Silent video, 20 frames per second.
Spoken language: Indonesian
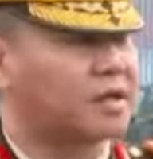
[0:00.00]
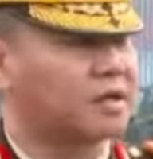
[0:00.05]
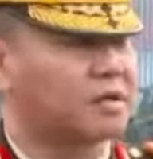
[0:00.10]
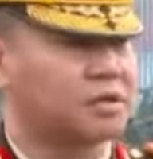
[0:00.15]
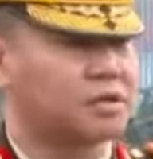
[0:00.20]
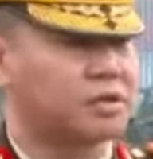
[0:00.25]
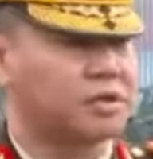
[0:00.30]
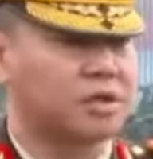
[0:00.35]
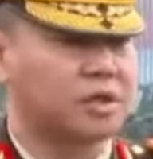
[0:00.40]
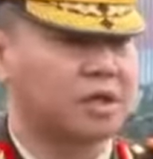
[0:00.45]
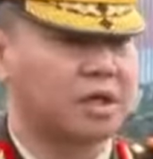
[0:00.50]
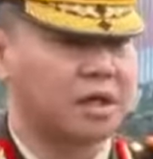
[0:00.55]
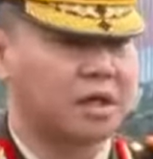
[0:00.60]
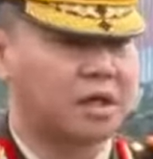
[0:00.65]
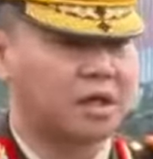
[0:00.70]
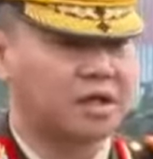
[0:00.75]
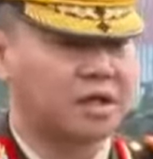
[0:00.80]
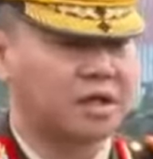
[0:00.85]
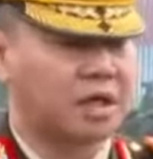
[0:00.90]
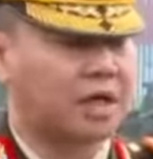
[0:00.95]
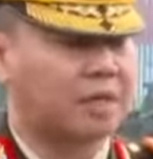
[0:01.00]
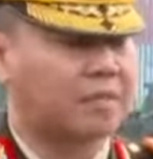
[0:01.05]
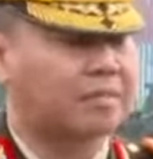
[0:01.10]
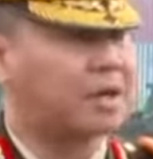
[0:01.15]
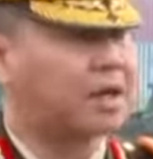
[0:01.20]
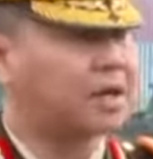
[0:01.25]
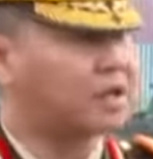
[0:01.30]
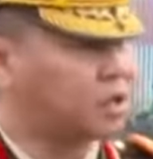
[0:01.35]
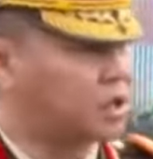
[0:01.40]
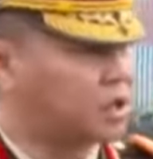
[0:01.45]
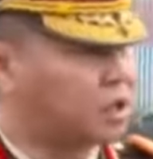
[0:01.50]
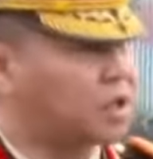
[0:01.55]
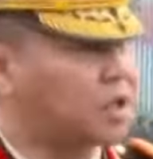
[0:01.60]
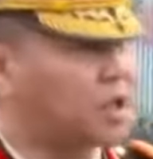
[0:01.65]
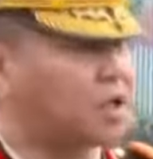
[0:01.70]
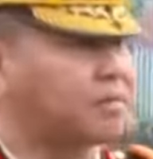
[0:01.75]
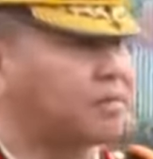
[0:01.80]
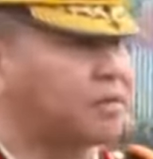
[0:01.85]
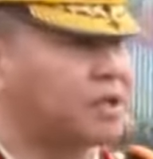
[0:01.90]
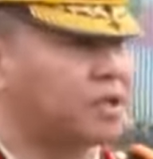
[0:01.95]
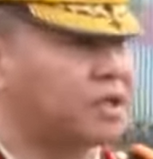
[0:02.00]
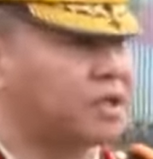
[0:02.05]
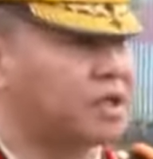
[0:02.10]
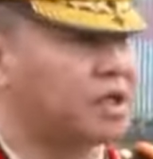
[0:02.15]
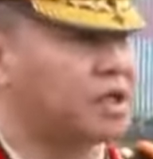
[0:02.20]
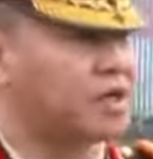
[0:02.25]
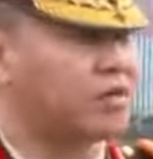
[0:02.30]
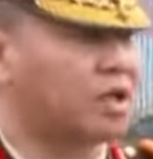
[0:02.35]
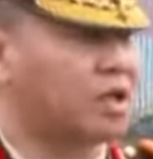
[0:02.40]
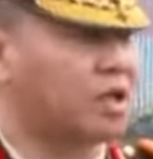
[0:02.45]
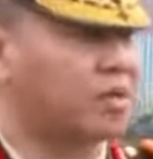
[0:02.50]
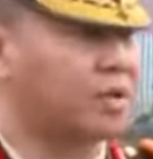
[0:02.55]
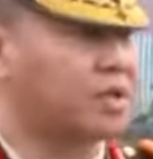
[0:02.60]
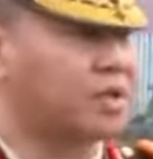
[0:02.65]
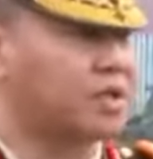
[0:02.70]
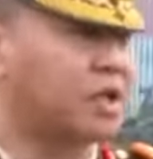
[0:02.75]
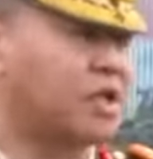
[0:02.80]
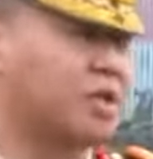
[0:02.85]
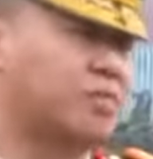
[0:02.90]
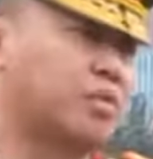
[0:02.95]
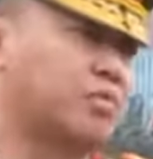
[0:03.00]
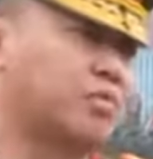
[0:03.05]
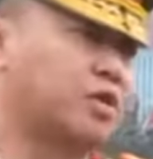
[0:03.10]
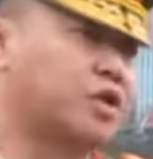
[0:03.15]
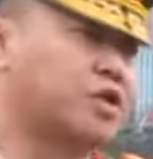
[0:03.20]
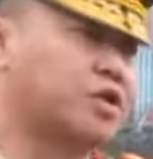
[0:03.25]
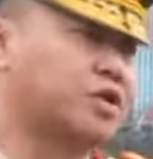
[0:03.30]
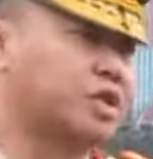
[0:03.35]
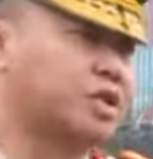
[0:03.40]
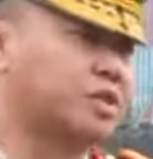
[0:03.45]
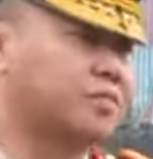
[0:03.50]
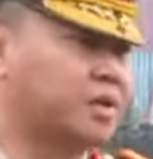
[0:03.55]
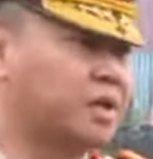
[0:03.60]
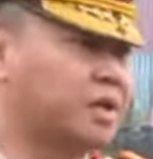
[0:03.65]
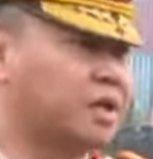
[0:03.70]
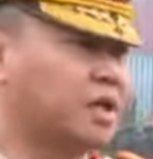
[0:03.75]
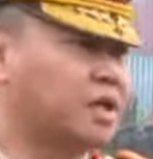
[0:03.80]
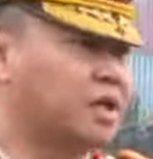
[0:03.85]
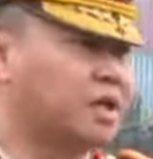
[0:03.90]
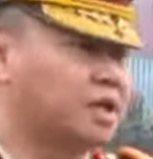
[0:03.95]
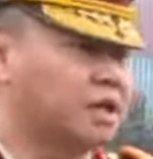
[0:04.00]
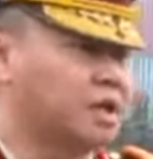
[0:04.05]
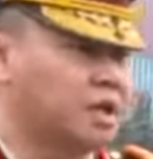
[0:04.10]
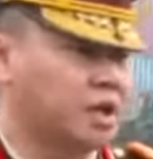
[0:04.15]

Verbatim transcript: khususnya tahap pelantikan Presiden dan Wakil Presiden Republik Indonesia terpilih